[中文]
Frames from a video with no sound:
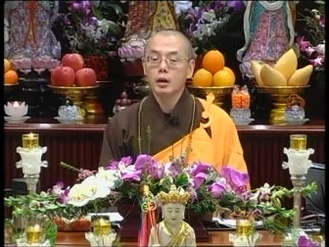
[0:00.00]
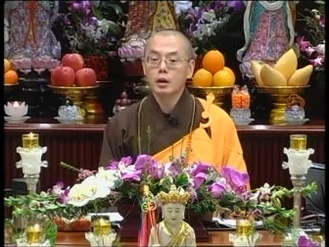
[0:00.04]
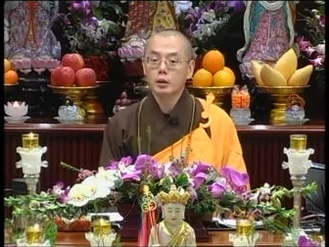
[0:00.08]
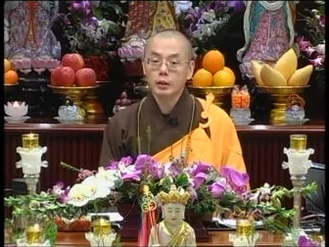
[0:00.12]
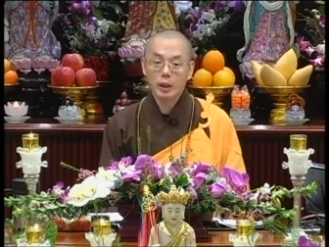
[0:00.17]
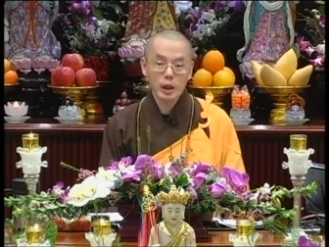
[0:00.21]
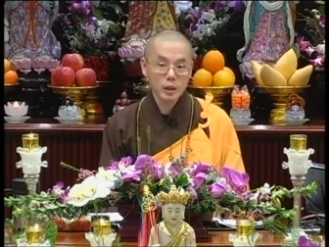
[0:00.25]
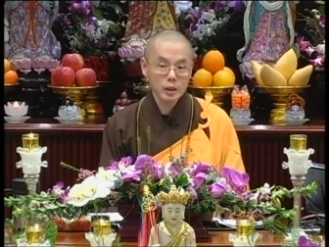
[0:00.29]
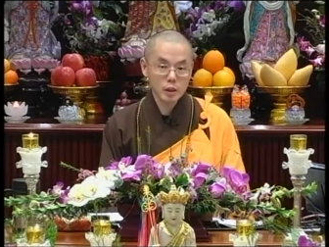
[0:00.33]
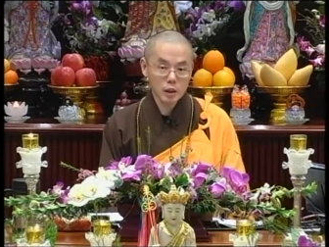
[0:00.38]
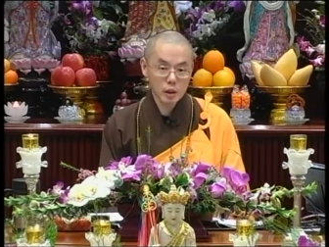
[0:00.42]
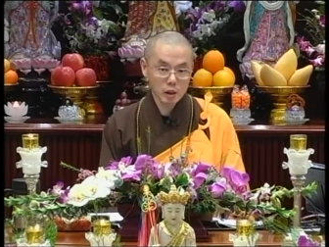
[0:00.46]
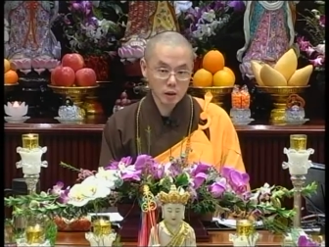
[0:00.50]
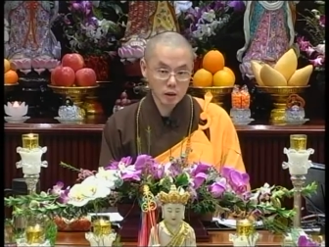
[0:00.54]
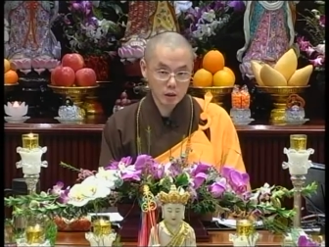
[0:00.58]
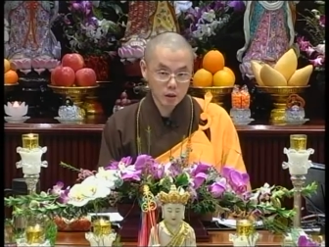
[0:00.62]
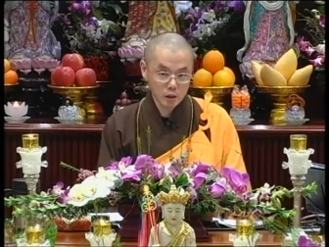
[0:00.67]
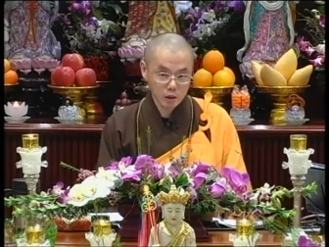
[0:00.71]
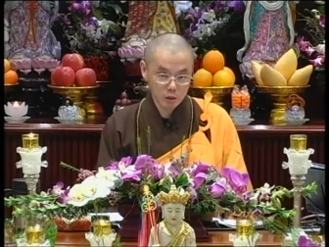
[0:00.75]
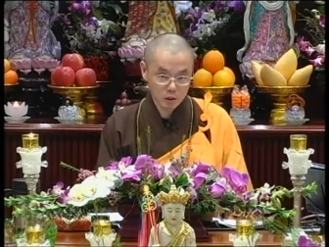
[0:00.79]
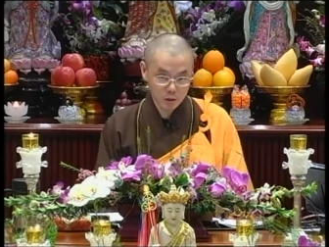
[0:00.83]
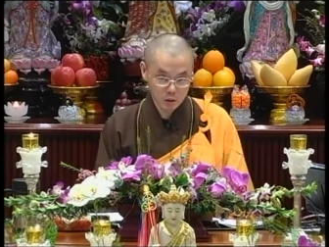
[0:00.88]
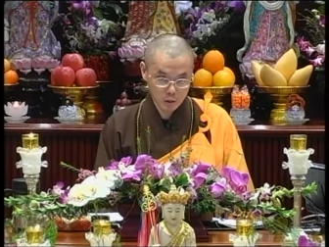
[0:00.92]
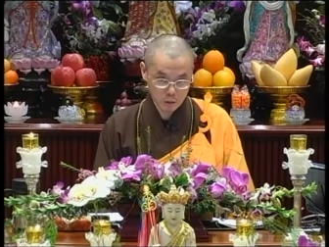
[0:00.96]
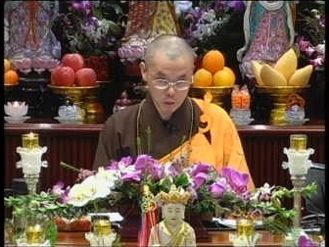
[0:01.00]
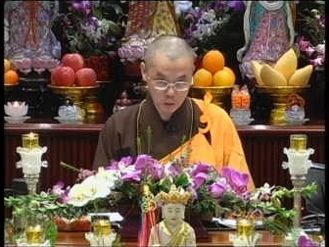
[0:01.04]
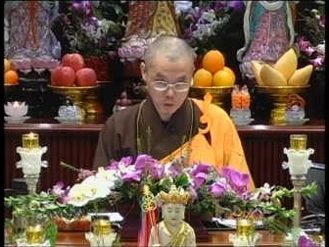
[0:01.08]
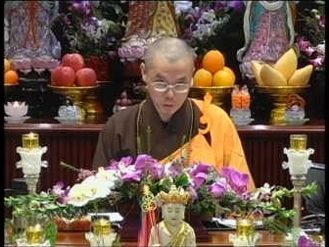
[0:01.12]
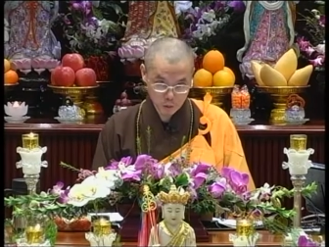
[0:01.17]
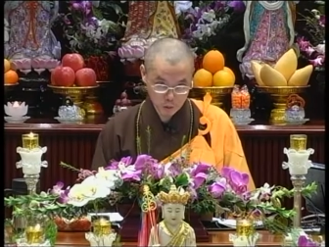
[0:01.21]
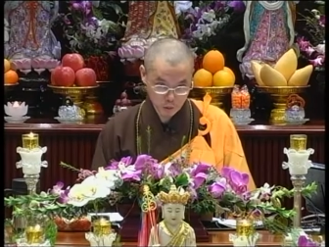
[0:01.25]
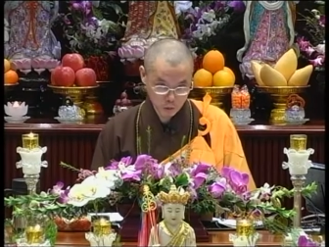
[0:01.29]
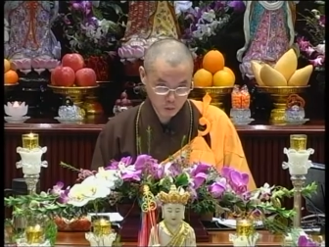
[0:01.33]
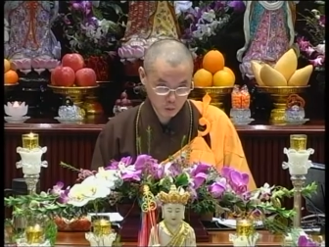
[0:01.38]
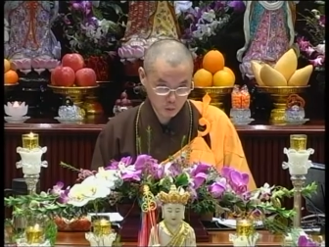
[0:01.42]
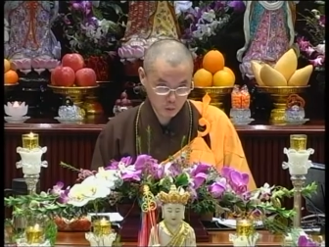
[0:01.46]
她是
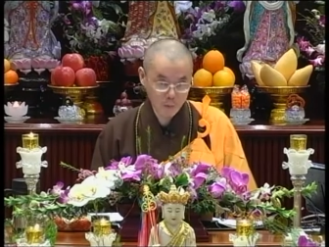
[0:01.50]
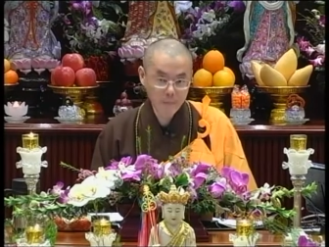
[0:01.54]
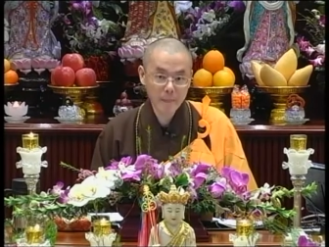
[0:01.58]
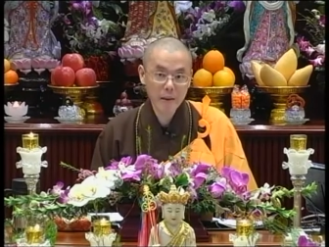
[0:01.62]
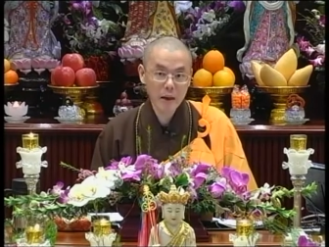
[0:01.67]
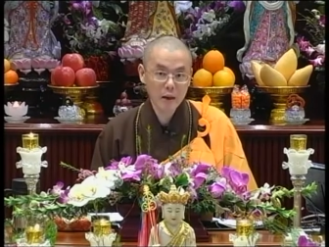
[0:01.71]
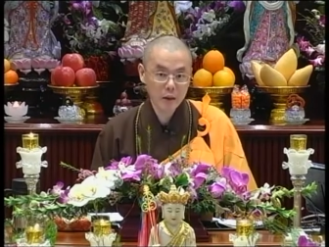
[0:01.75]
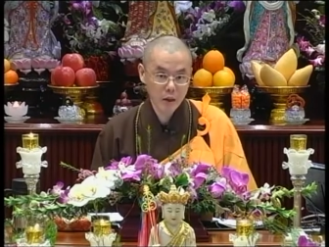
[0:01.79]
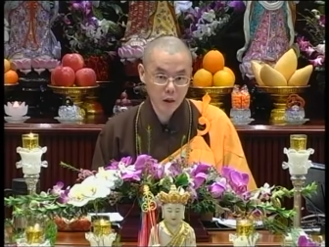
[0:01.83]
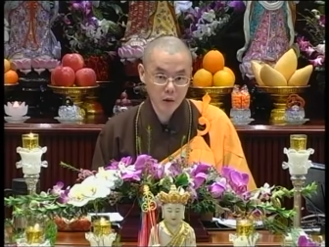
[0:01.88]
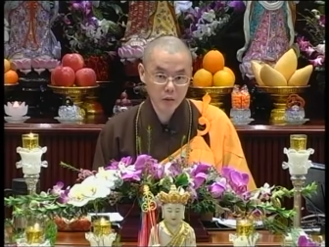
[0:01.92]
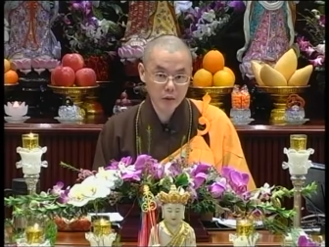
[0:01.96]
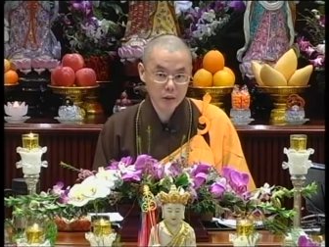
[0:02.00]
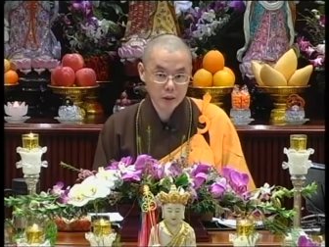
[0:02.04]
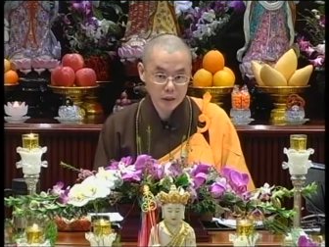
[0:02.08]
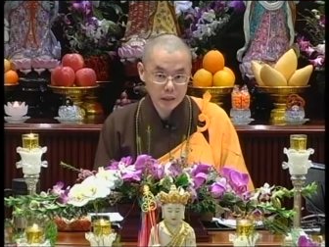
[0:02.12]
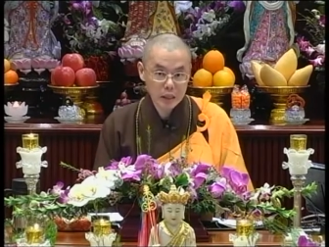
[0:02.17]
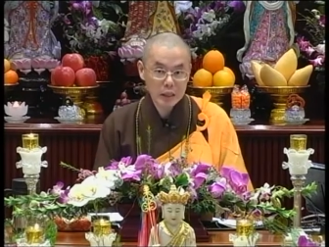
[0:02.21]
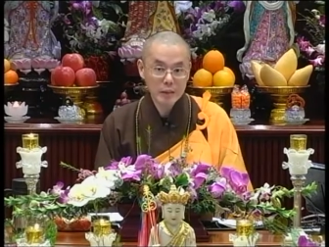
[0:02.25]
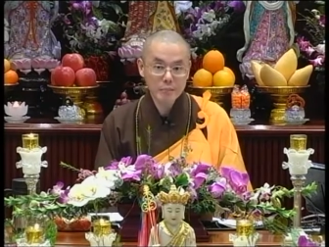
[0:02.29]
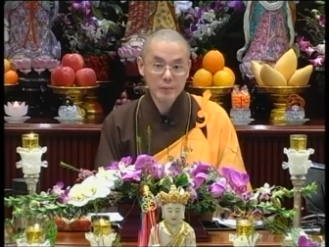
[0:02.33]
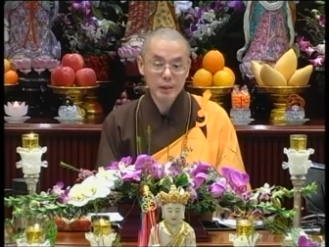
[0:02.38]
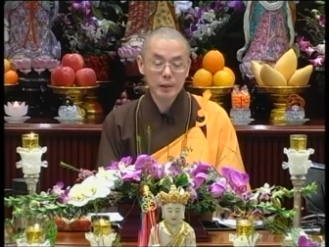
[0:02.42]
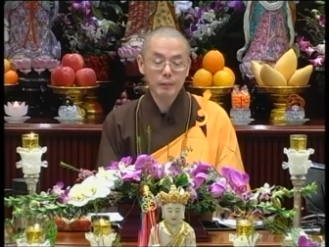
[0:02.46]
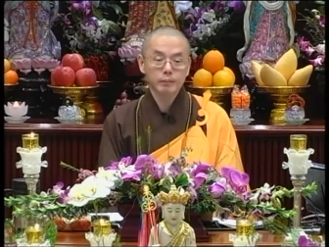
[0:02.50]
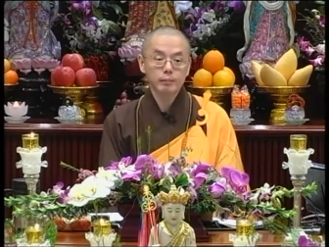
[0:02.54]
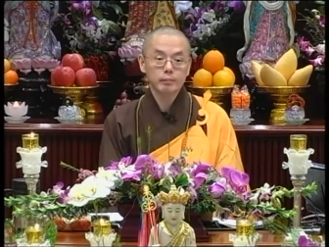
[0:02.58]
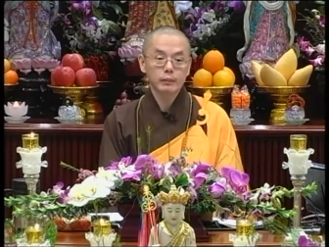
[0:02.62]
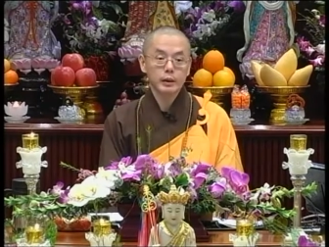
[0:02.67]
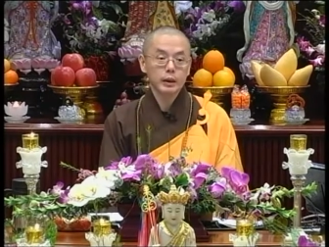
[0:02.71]
全班考试第一名，